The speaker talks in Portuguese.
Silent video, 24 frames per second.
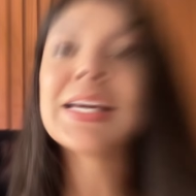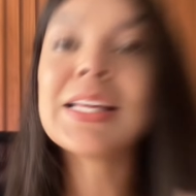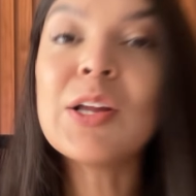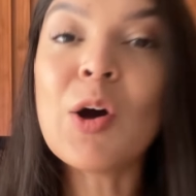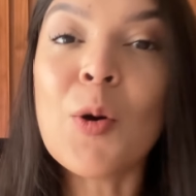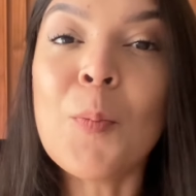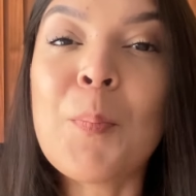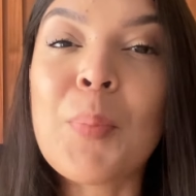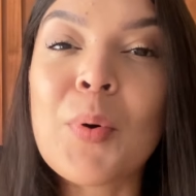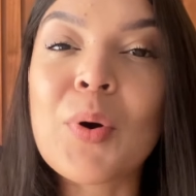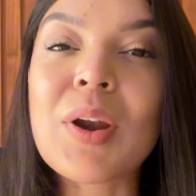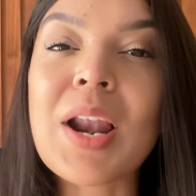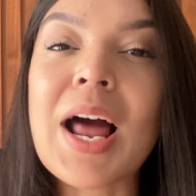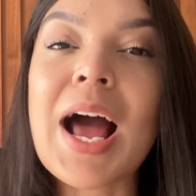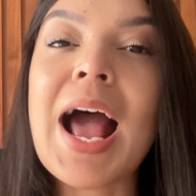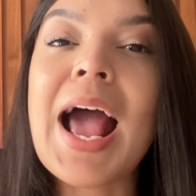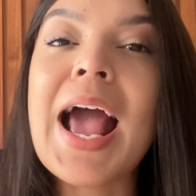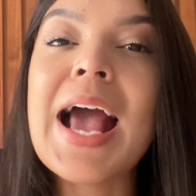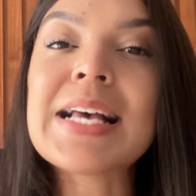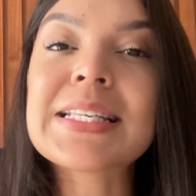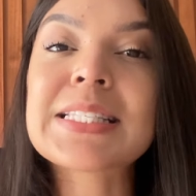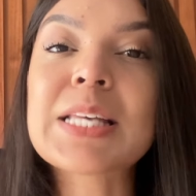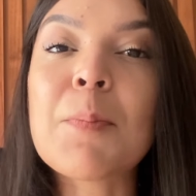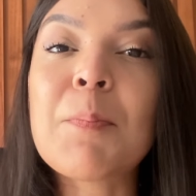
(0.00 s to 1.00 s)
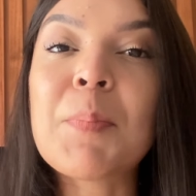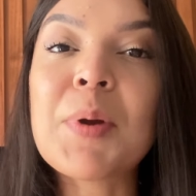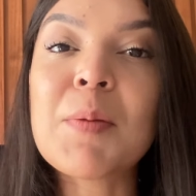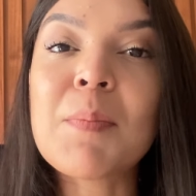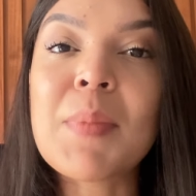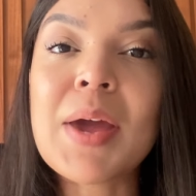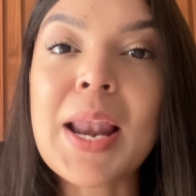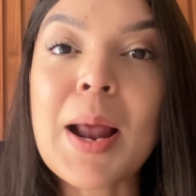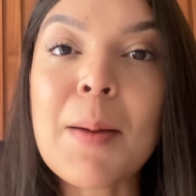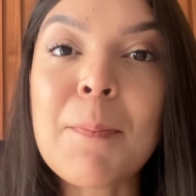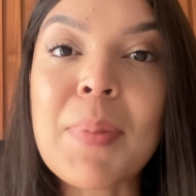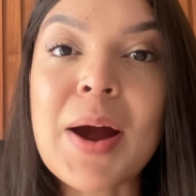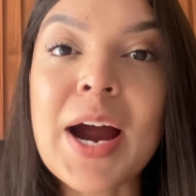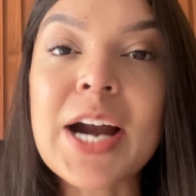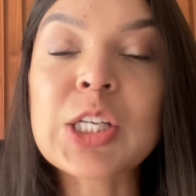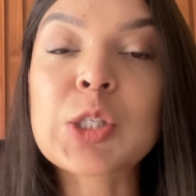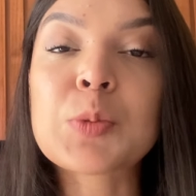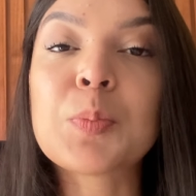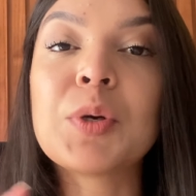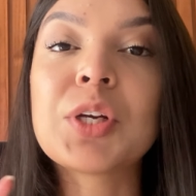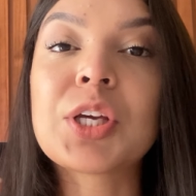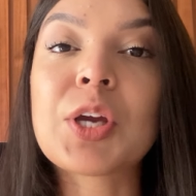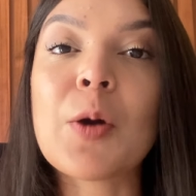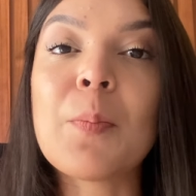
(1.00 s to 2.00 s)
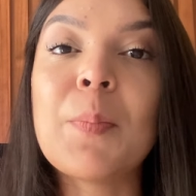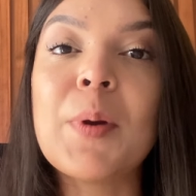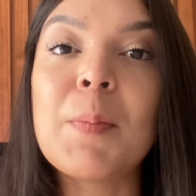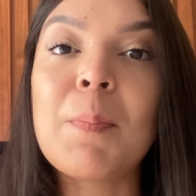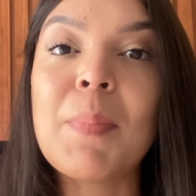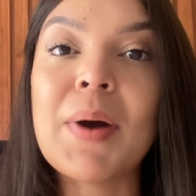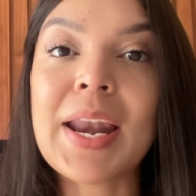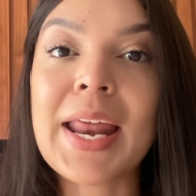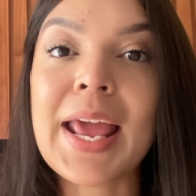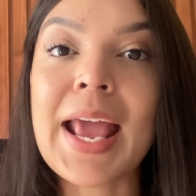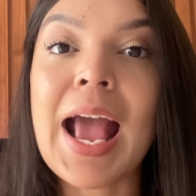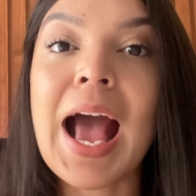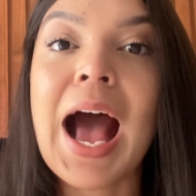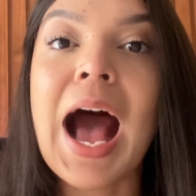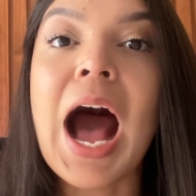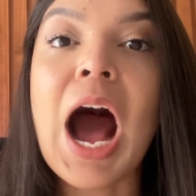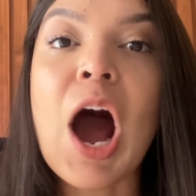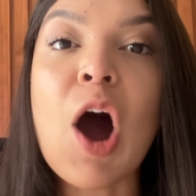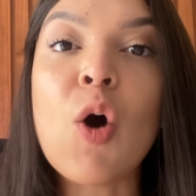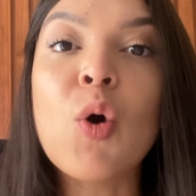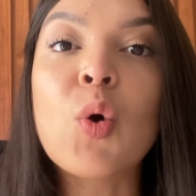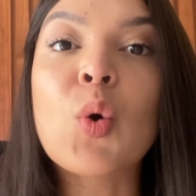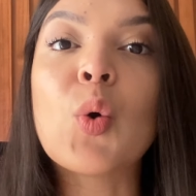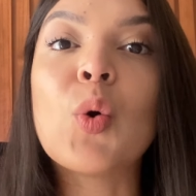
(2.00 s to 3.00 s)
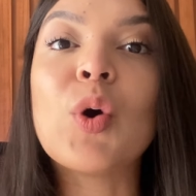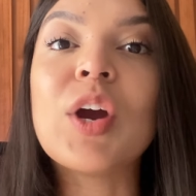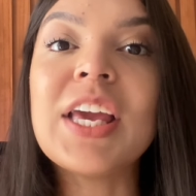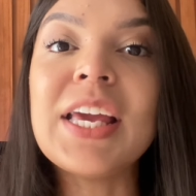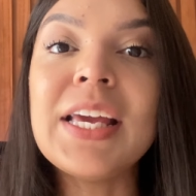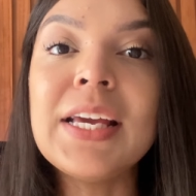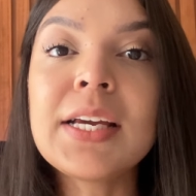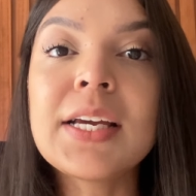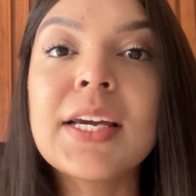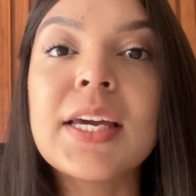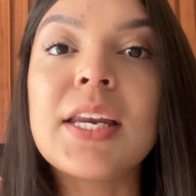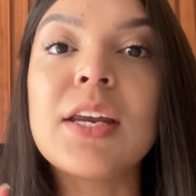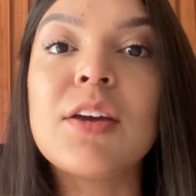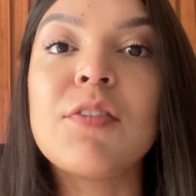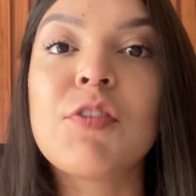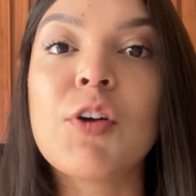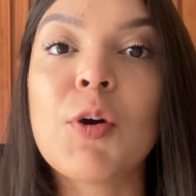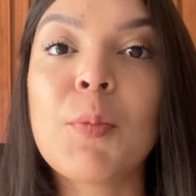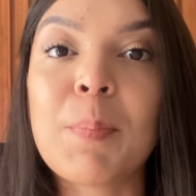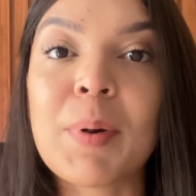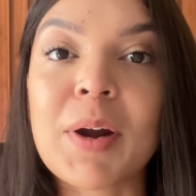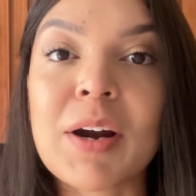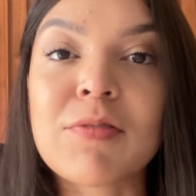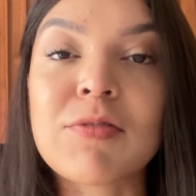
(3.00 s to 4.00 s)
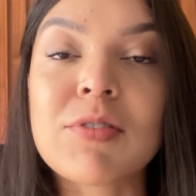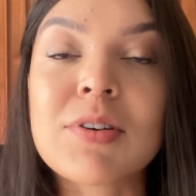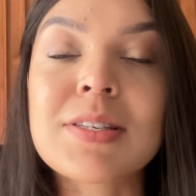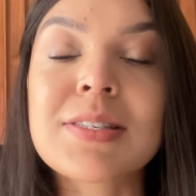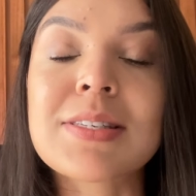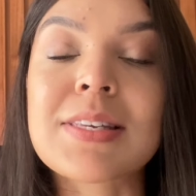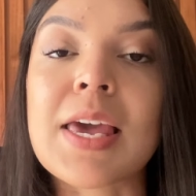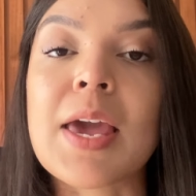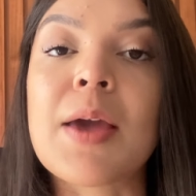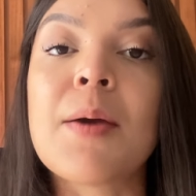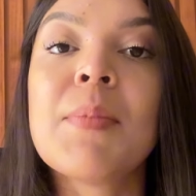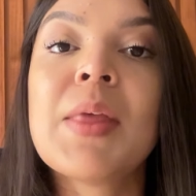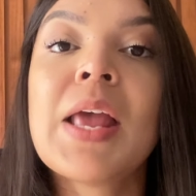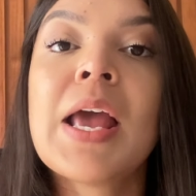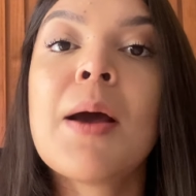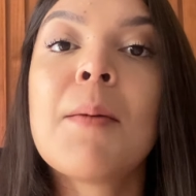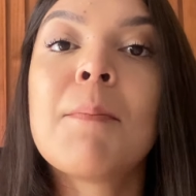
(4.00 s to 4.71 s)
E não pula essa primeira parte porque eu preparei algo incrível para você.